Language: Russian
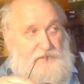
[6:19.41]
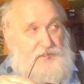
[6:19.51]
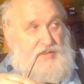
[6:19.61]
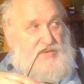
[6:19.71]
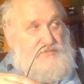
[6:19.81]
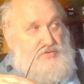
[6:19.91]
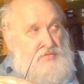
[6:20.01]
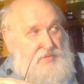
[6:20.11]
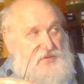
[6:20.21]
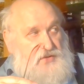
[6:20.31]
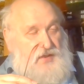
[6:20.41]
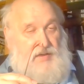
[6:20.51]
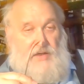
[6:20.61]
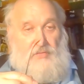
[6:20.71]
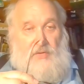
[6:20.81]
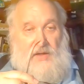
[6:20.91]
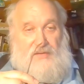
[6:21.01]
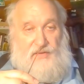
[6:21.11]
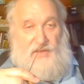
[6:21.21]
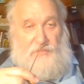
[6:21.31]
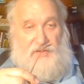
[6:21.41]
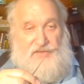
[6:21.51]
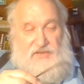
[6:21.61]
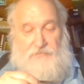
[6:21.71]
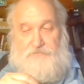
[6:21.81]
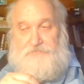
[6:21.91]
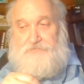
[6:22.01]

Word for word: Если все было так, как у Канта Лапласа,